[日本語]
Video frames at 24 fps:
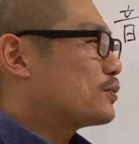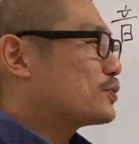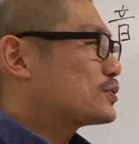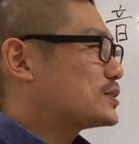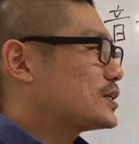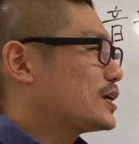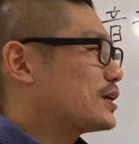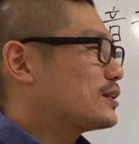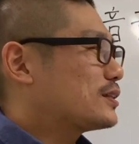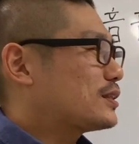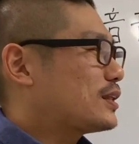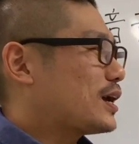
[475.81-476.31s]
北
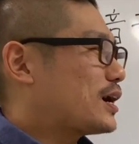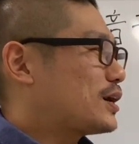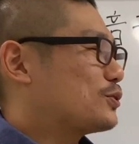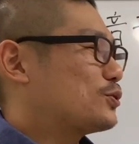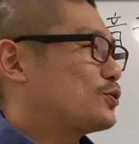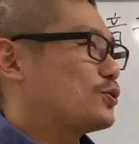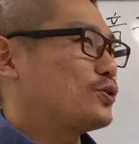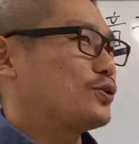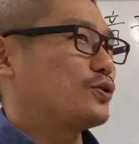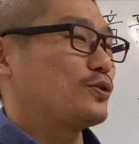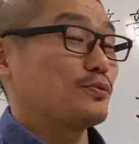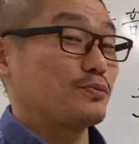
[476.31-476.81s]
線って
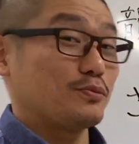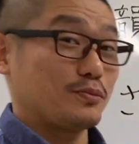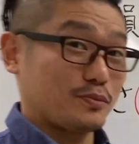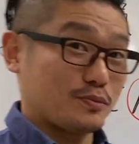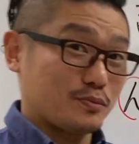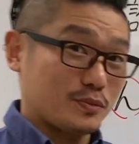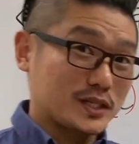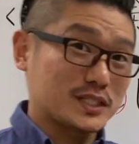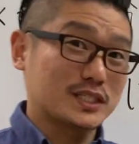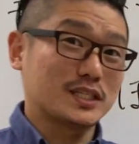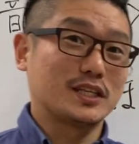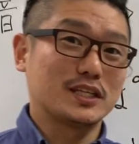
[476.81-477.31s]

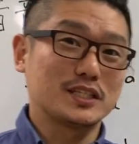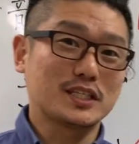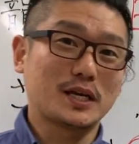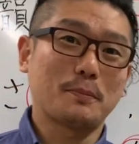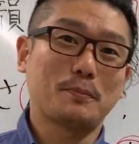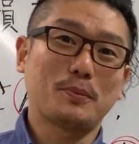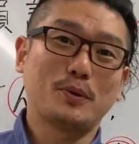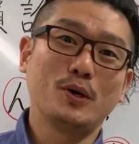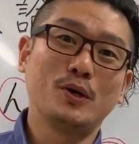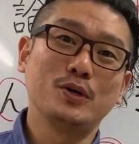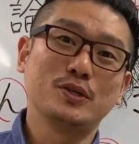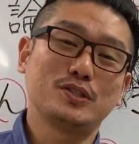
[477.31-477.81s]
皆さんね
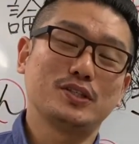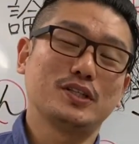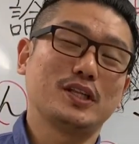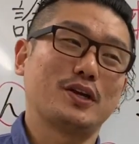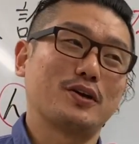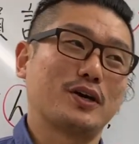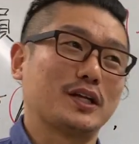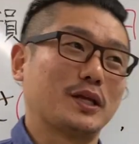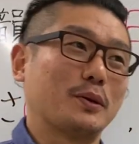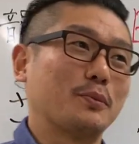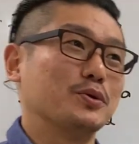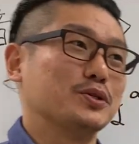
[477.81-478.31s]
札幌に住んで
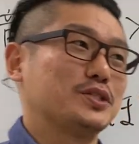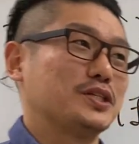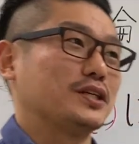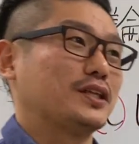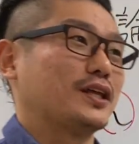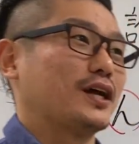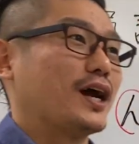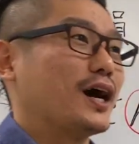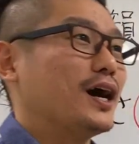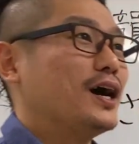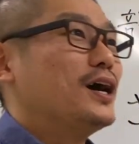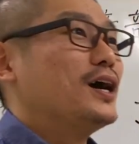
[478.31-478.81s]
る方もしい
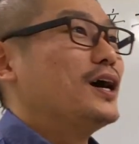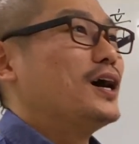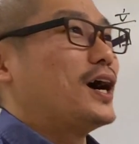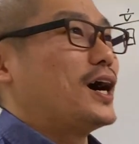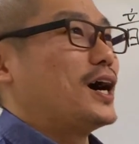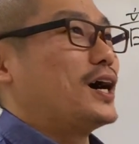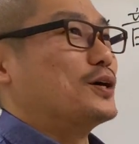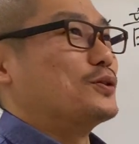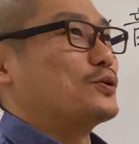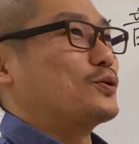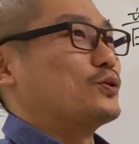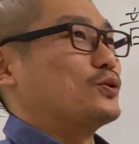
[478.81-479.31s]
たら
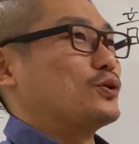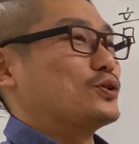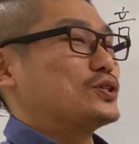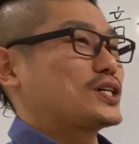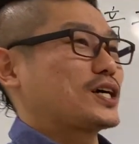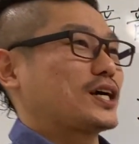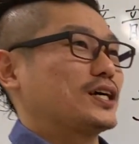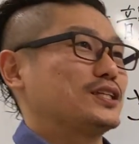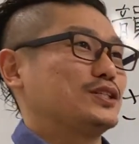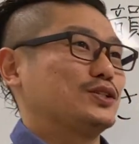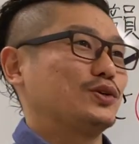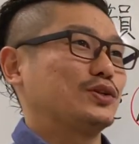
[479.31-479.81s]
この地
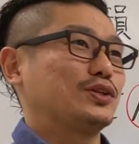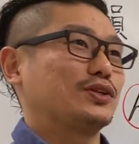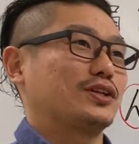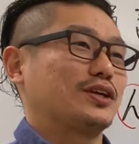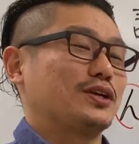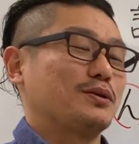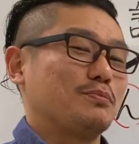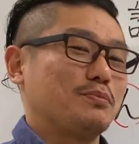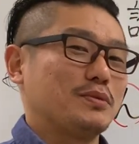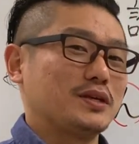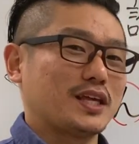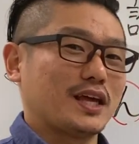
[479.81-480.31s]
下鉄乗った
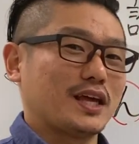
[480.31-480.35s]
時見